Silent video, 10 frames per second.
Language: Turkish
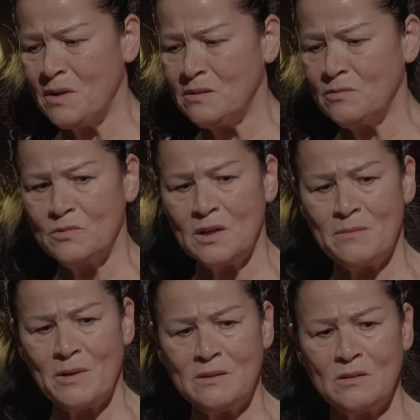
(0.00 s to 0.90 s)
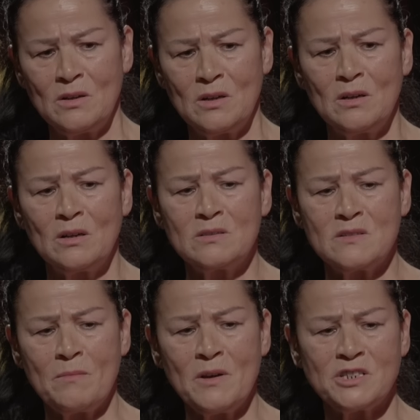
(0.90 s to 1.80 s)
Ben de ondan hemen
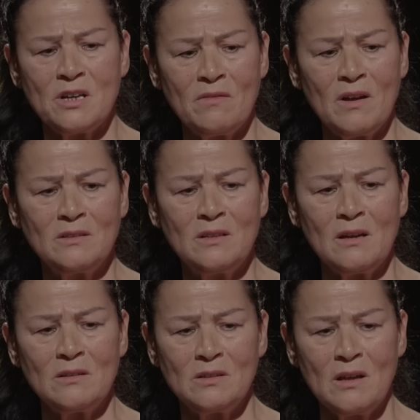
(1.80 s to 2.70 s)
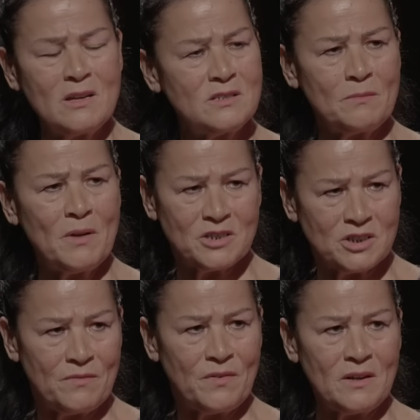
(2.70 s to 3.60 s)
sabah şavağında, daha sabah
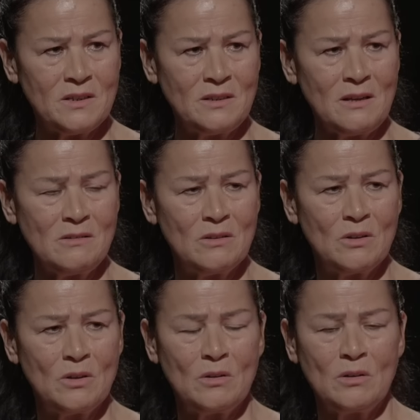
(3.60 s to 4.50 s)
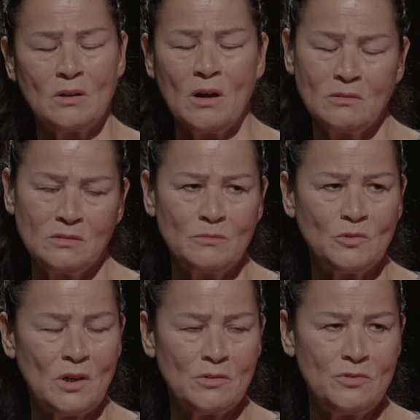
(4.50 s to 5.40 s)
şafağıyla Kalktım
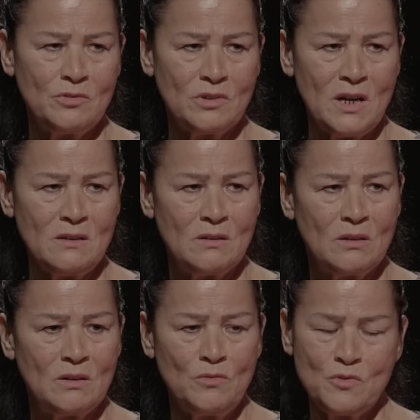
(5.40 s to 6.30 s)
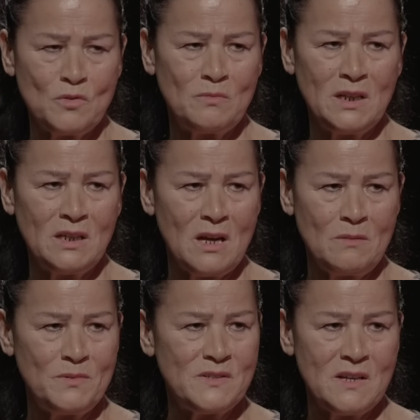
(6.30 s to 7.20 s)
bunlar uyurken üstümdeki
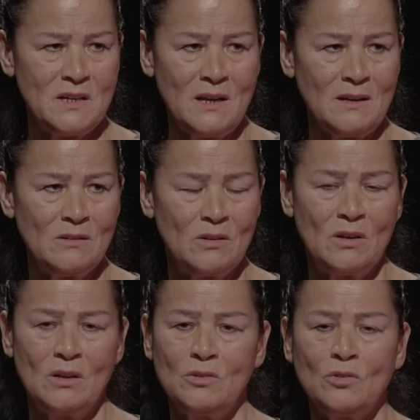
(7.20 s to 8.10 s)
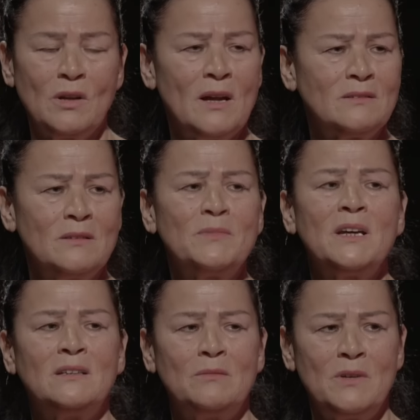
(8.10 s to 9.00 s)
elbiseyle yola attım
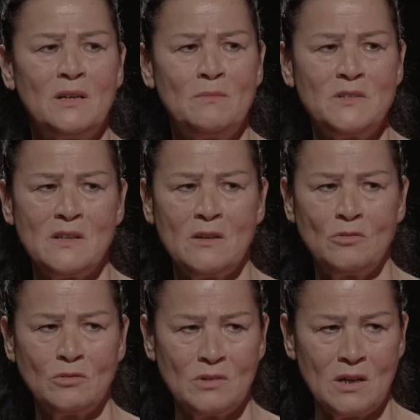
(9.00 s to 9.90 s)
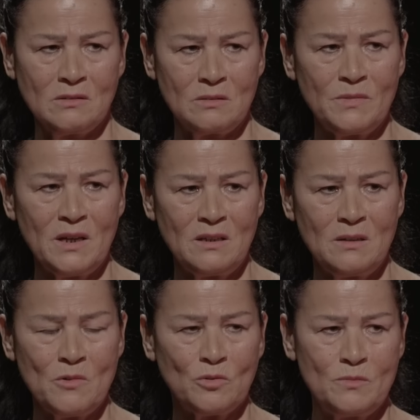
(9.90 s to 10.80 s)
kendimi. Elbistan yoluna attım
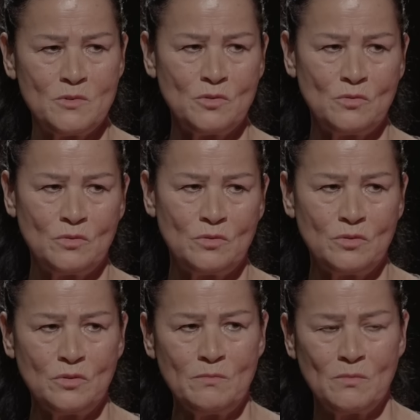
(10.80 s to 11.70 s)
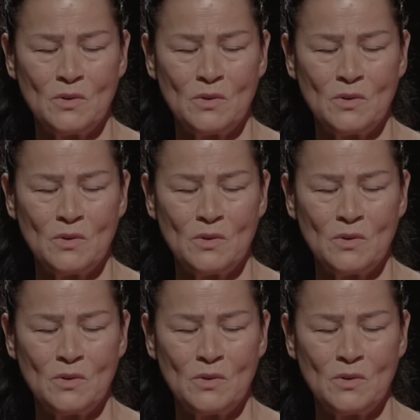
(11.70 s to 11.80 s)
kendimi. Otobüsü durdurdum.